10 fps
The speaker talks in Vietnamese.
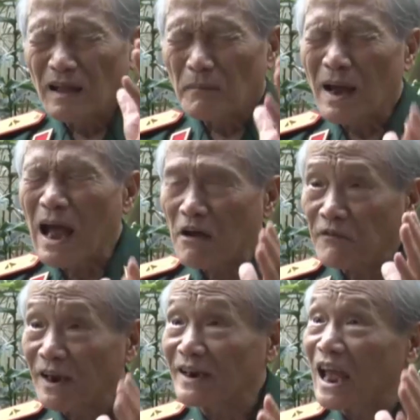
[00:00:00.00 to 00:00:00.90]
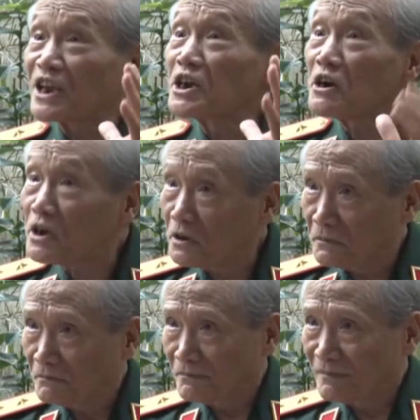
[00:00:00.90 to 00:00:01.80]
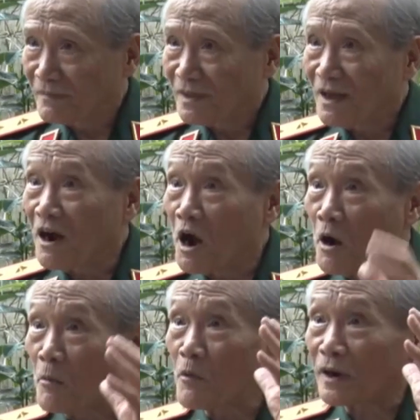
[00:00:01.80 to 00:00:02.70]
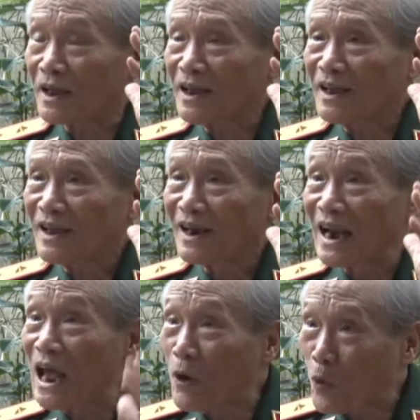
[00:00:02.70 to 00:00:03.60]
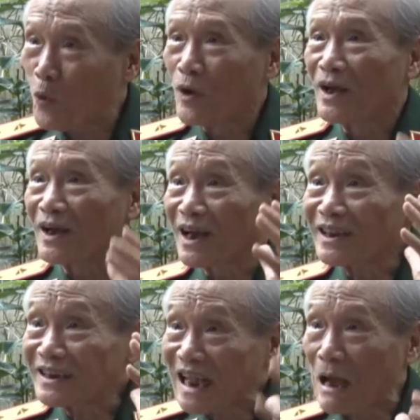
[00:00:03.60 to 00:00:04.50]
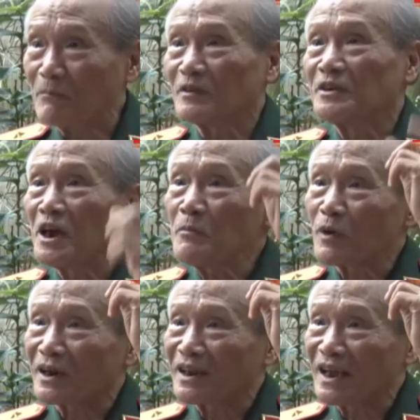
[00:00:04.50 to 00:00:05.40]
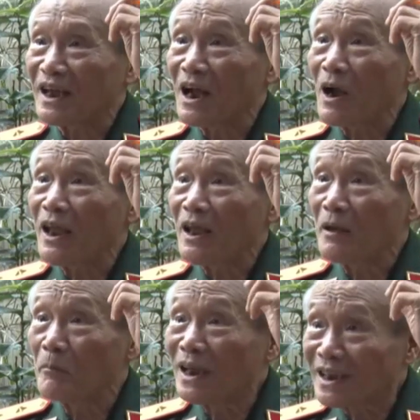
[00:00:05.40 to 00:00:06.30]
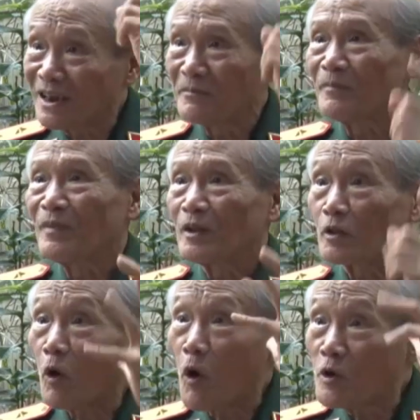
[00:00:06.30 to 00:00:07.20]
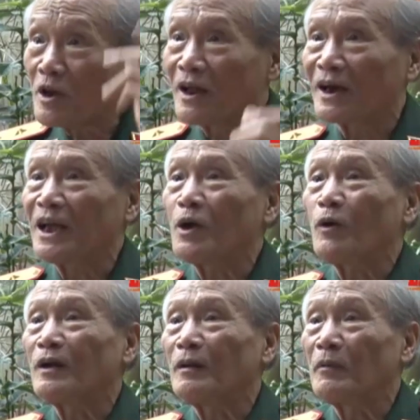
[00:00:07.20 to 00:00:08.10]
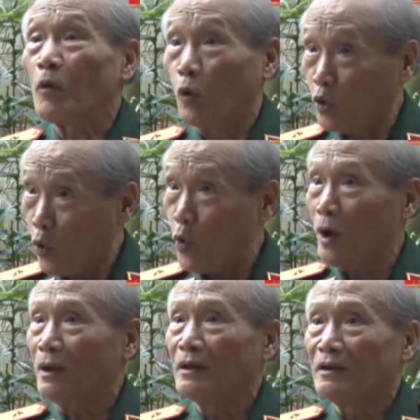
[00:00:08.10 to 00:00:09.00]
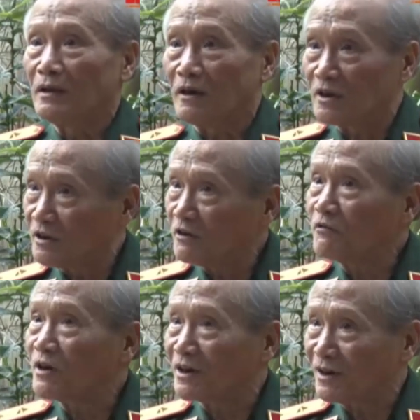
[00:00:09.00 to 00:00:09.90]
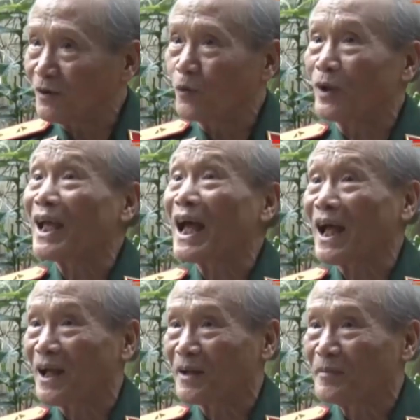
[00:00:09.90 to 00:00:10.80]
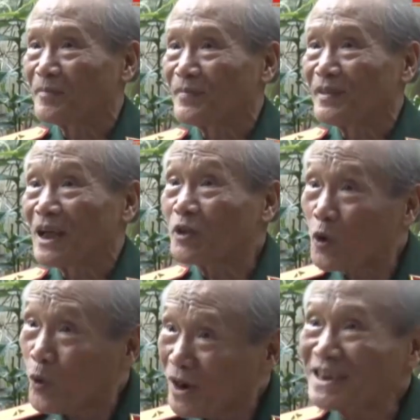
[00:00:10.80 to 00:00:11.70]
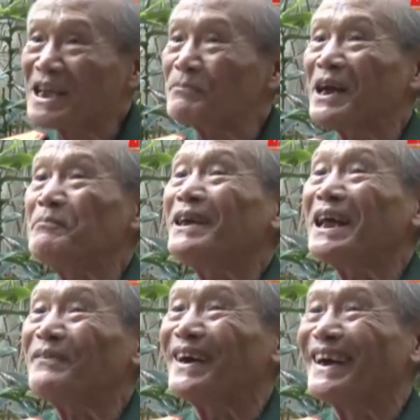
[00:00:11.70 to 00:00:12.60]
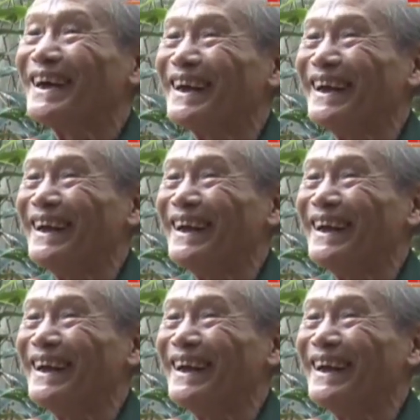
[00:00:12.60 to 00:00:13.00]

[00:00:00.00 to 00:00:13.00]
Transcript: bà phải đẻ rơi ở một cái lều cất tạm dưới một cái cây mít to như là cây cổ thụ ở giữa vườn của nhà. Chứ tôi có đi xem cây mít đấy mà.